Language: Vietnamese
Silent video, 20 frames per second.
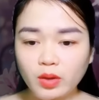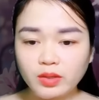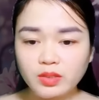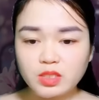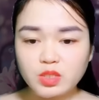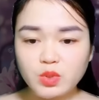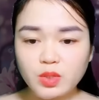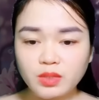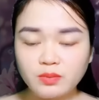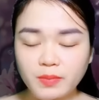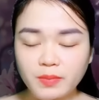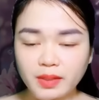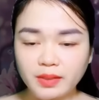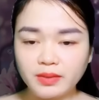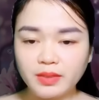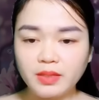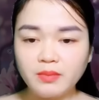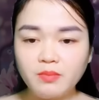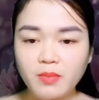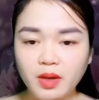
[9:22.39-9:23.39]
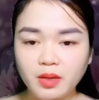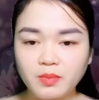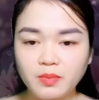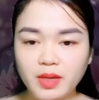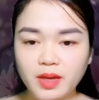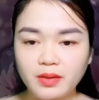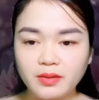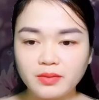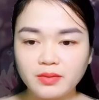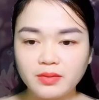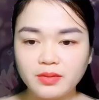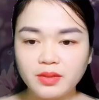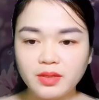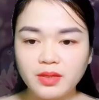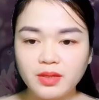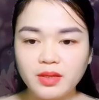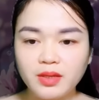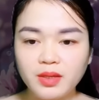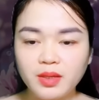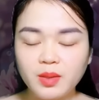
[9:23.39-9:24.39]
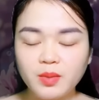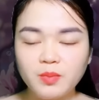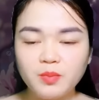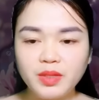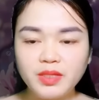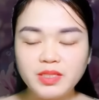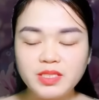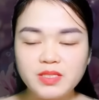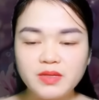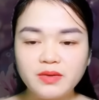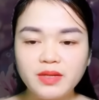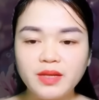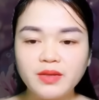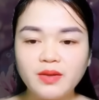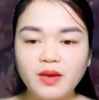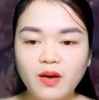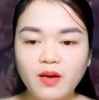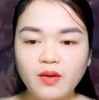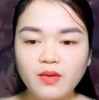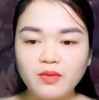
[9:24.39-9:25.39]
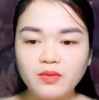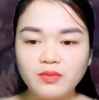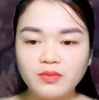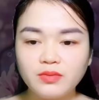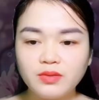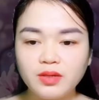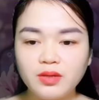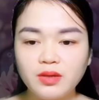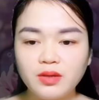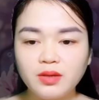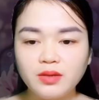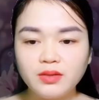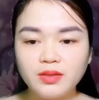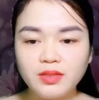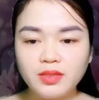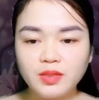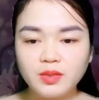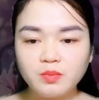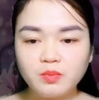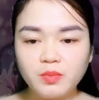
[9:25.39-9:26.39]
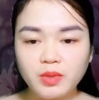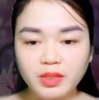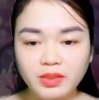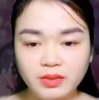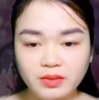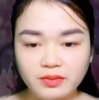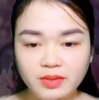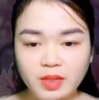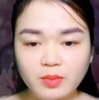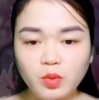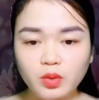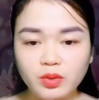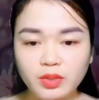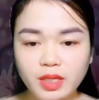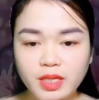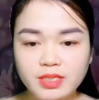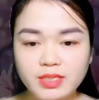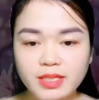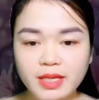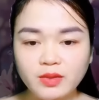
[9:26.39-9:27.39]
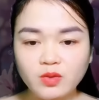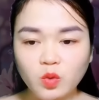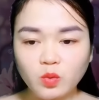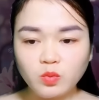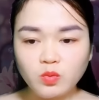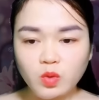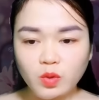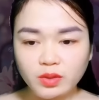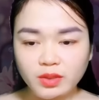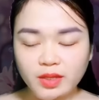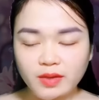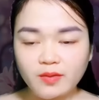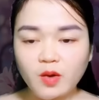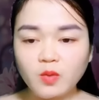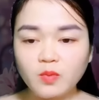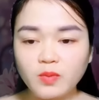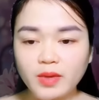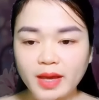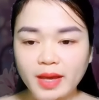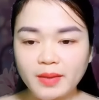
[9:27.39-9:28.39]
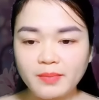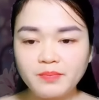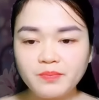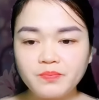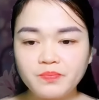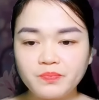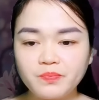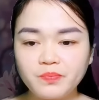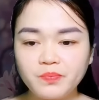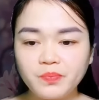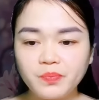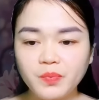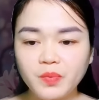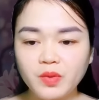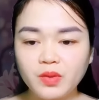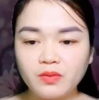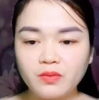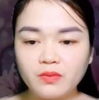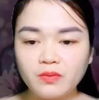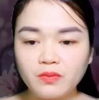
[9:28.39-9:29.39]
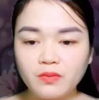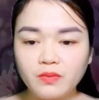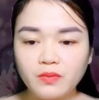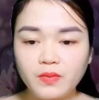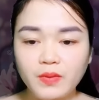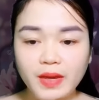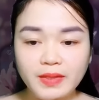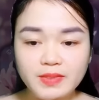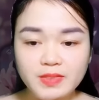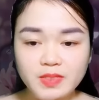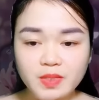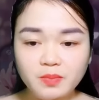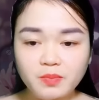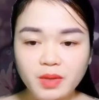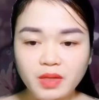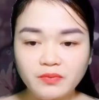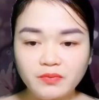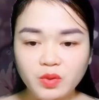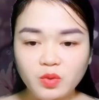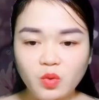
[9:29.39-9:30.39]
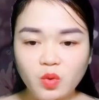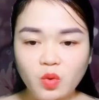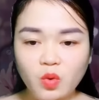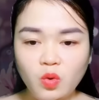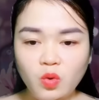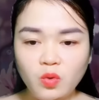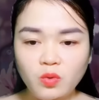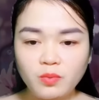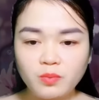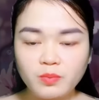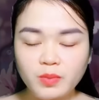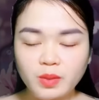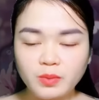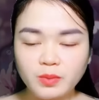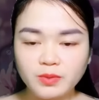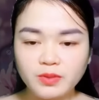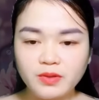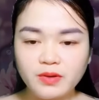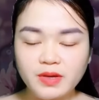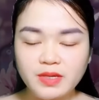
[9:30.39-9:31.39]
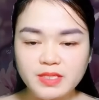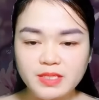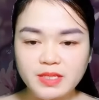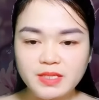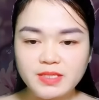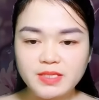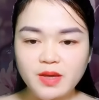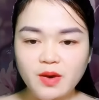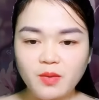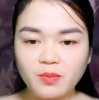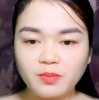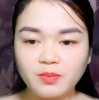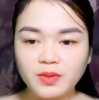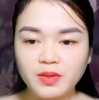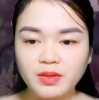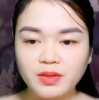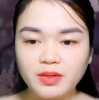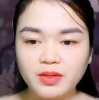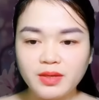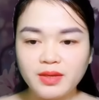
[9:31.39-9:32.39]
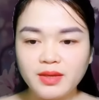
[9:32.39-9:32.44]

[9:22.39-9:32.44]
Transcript: Cố Cẩn Xuyên bình tĩnh mở miệng. Mình chưa đến đó, nhưng mình từng đến một địa danh cũng nổi tiếng không kém. Anh chớp mắt với cô, mỉm cười dí dỏm.